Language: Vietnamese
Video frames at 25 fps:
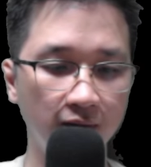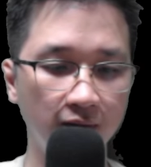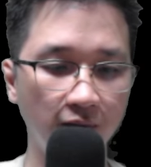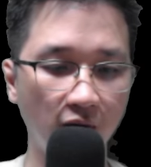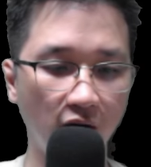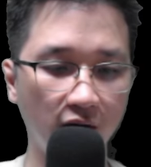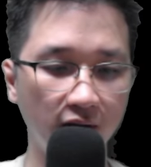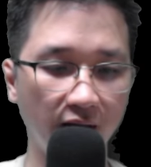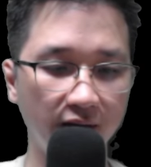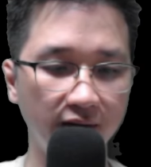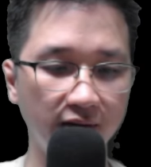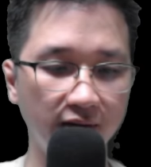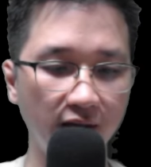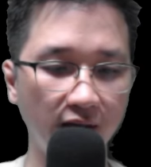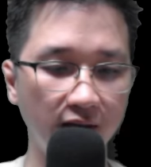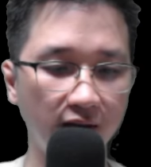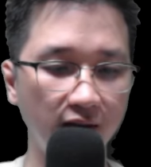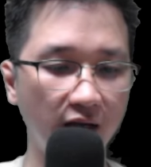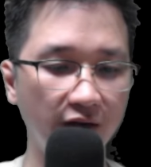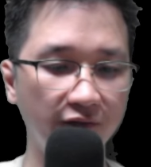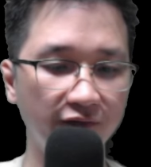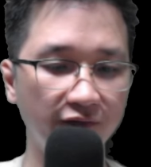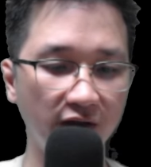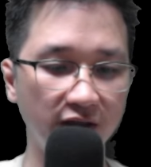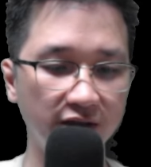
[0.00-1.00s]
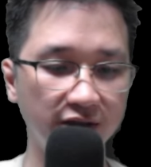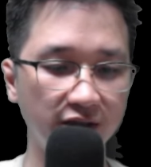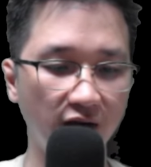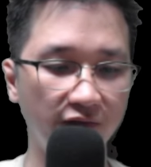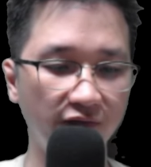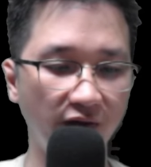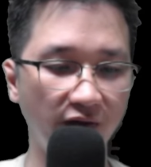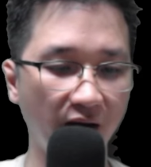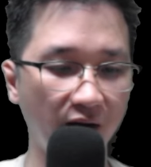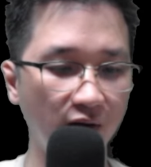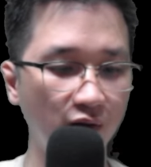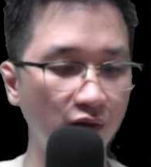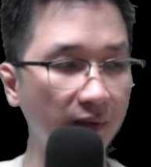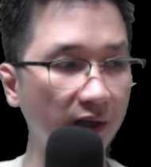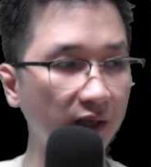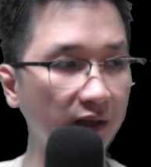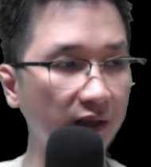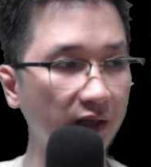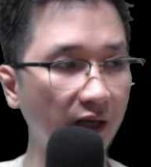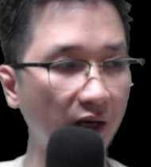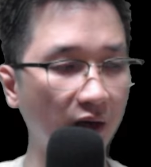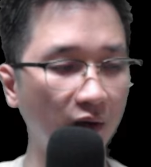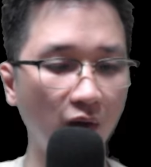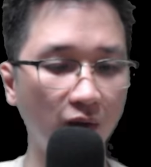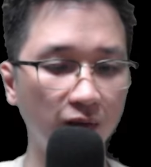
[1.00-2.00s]
bọn hắn nhất định phải trở về U Minh
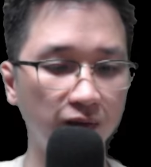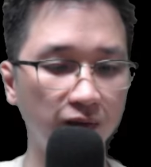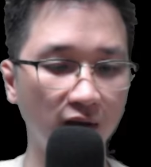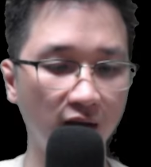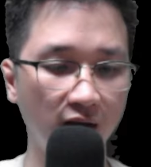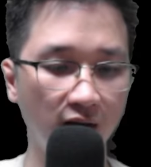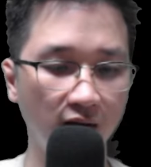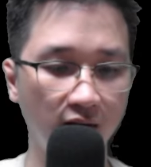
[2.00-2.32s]
địa ngục,